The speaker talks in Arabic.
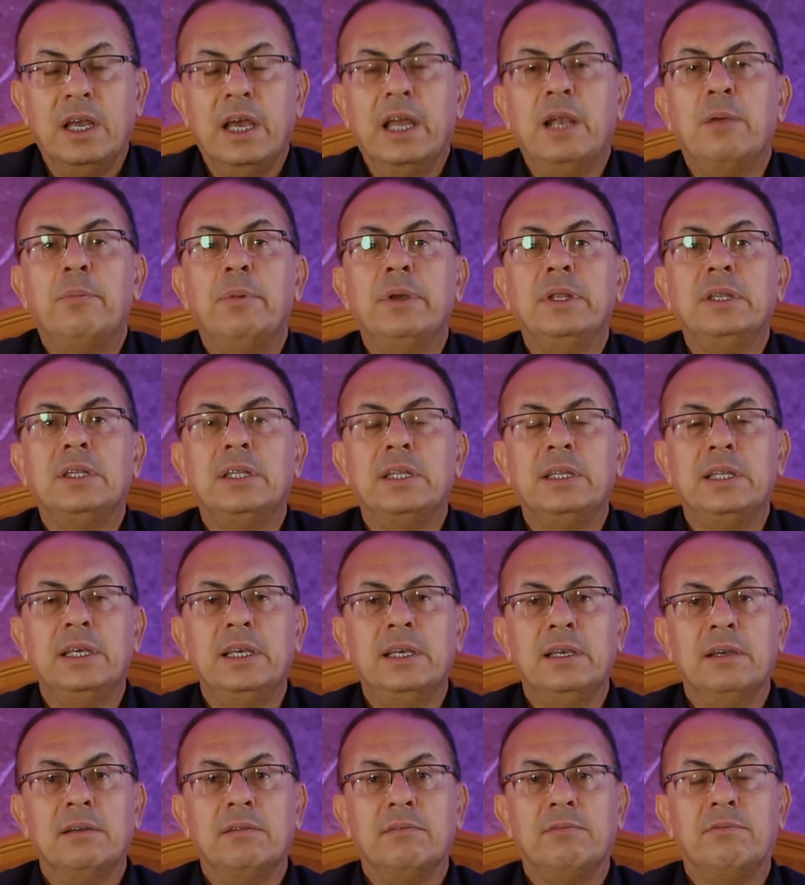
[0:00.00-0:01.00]
البنت
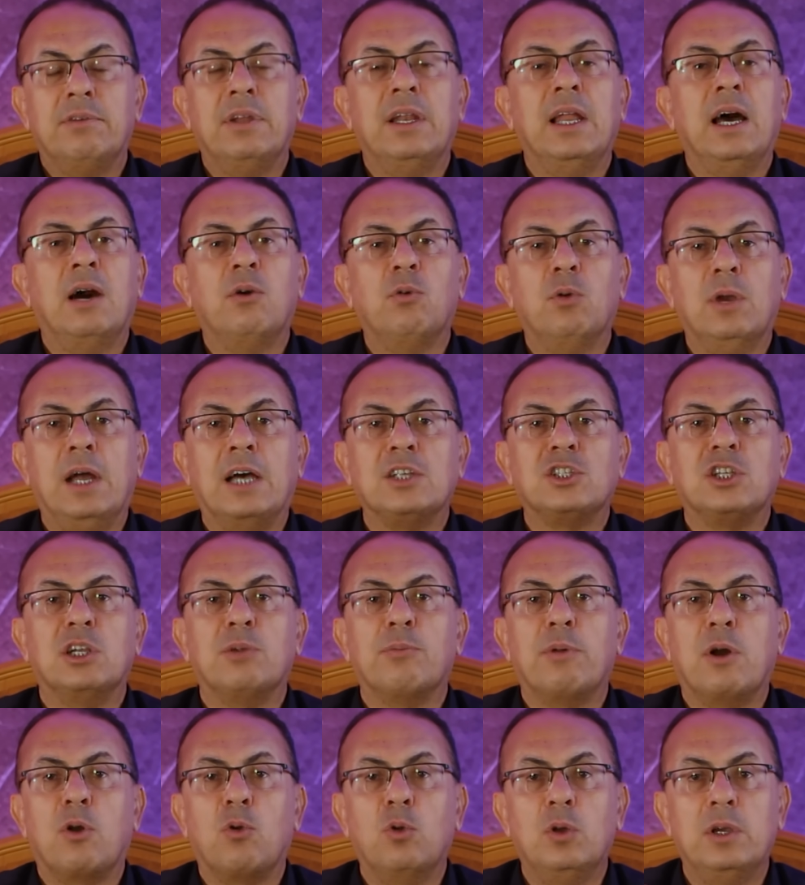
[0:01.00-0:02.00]
دي في الاول عشان
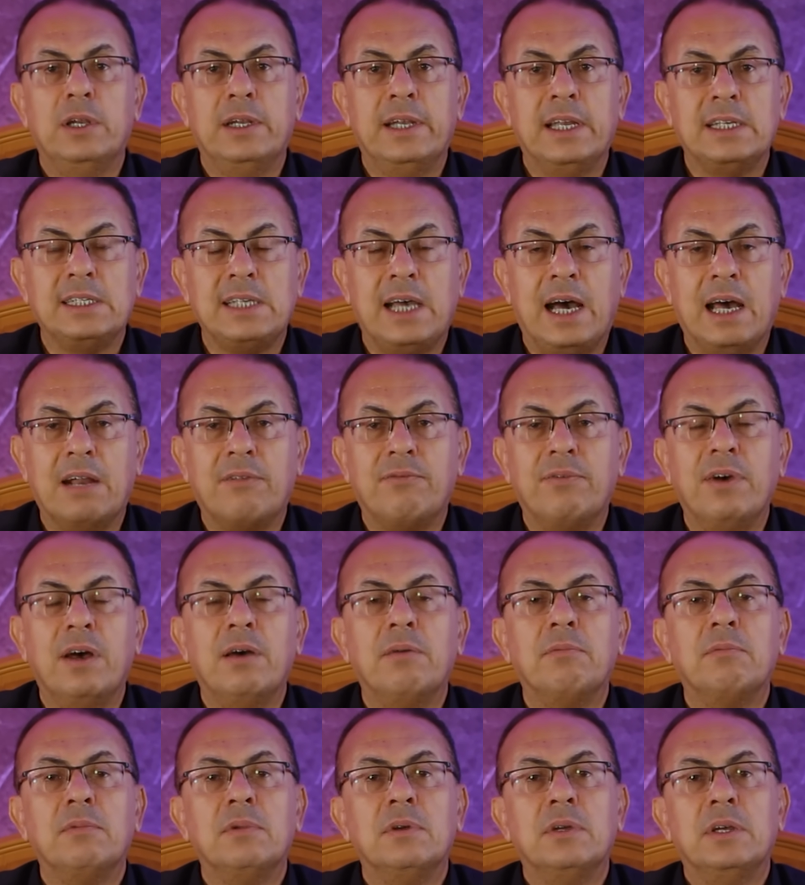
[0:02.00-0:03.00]
يبقى كل الناس
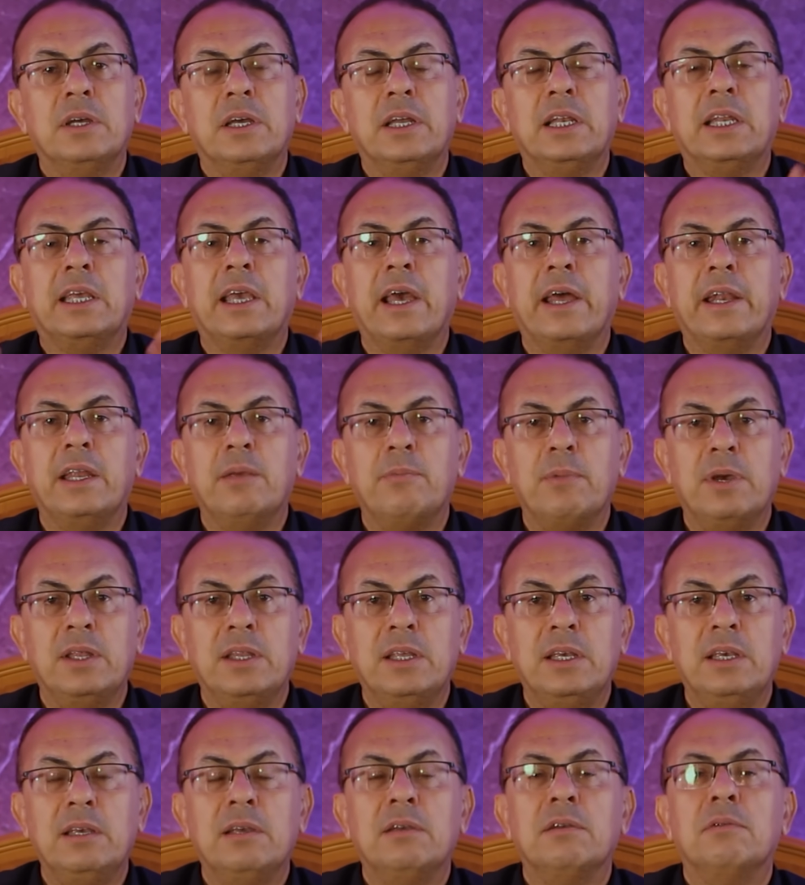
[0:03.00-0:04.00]
عارفه الجريمه
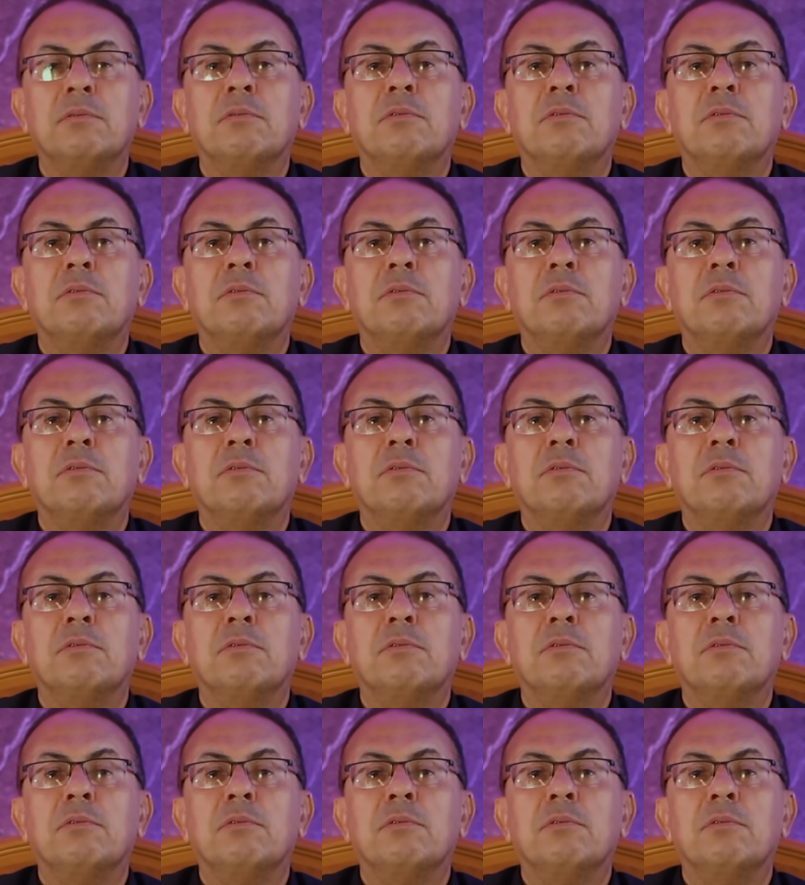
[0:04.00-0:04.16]
دي